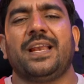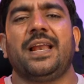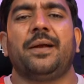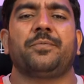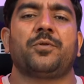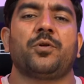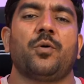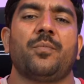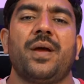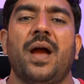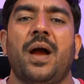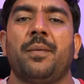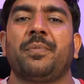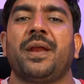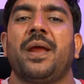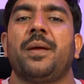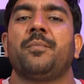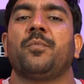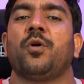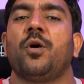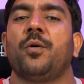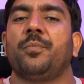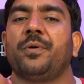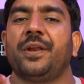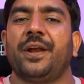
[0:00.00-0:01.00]
के लैपटॉप में आप रैम
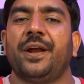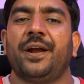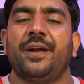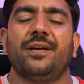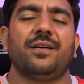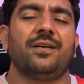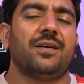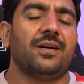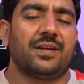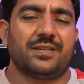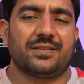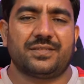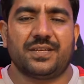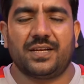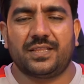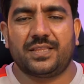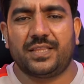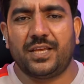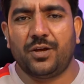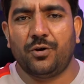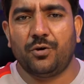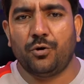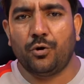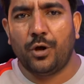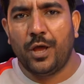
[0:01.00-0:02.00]
को अपग्रेड कर
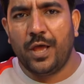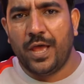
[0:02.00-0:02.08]
सकते हो